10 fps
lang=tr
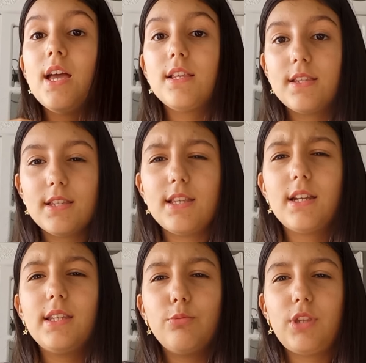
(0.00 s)

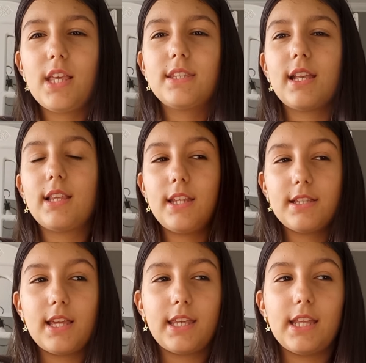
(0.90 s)
Sizlere de bu taslakları
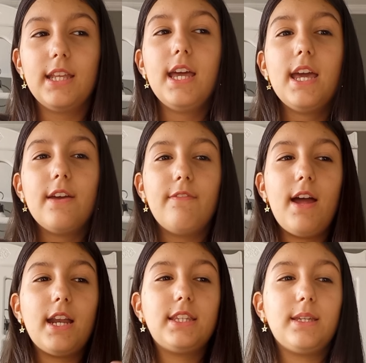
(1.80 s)
yazarken
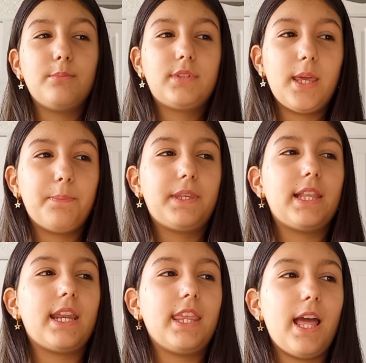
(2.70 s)
verdiğim
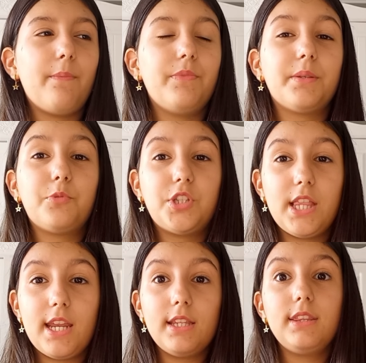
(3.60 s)
tepkilere, yaptığım
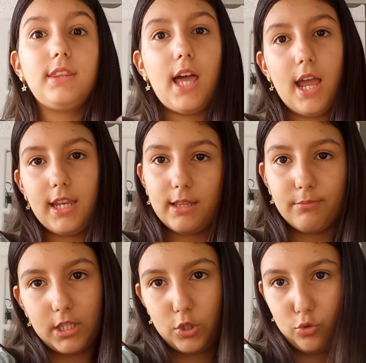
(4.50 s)
şeylere dahil
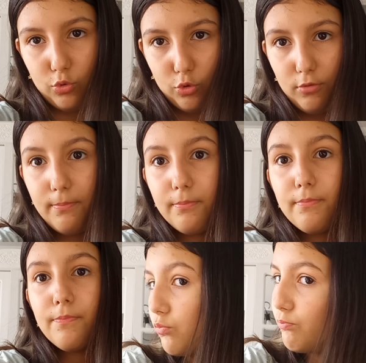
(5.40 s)
etmek istiyorum.
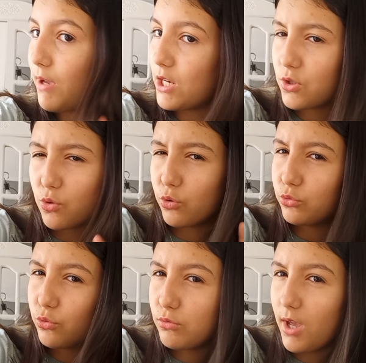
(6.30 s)
Bence
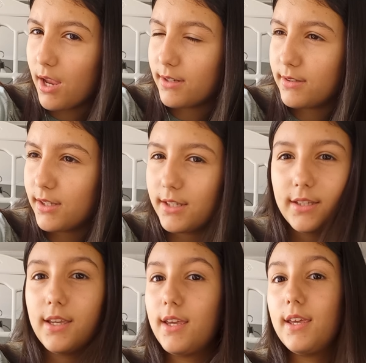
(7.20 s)
konu güzel.
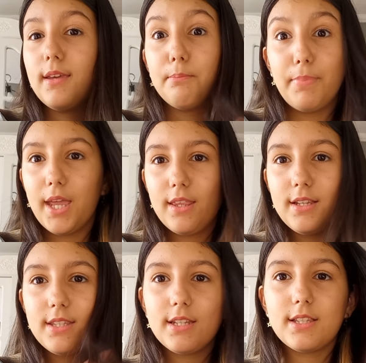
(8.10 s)
Yani
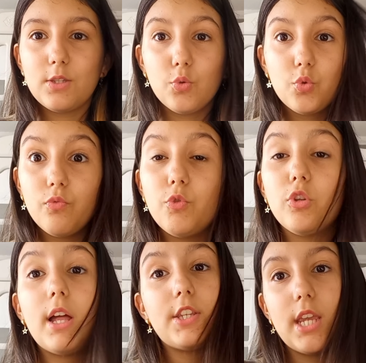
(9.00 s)
beğenirseniz ki uzun
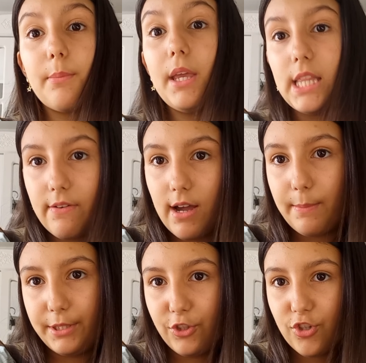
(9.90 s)
videolar çekmeye devam
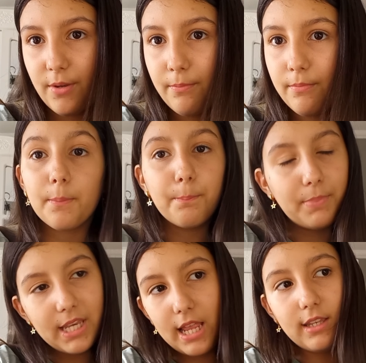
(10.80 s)
edeceğim
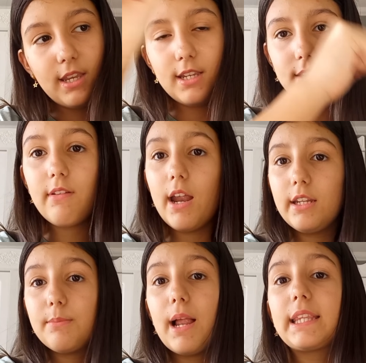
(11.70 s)
bilenleriniz
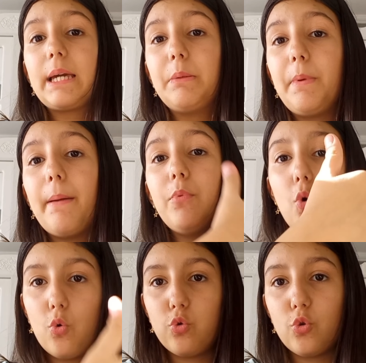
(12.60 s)
vardır belki ama ben bir
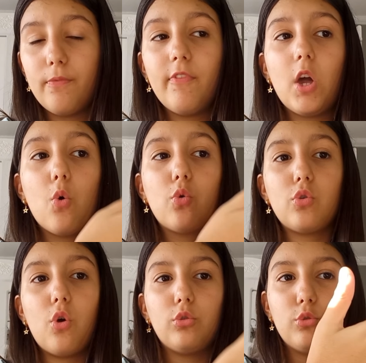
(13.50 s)
okurum ve okur
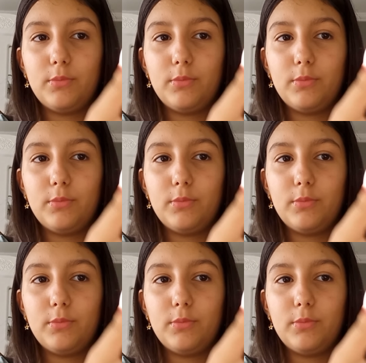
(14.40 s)
olduğum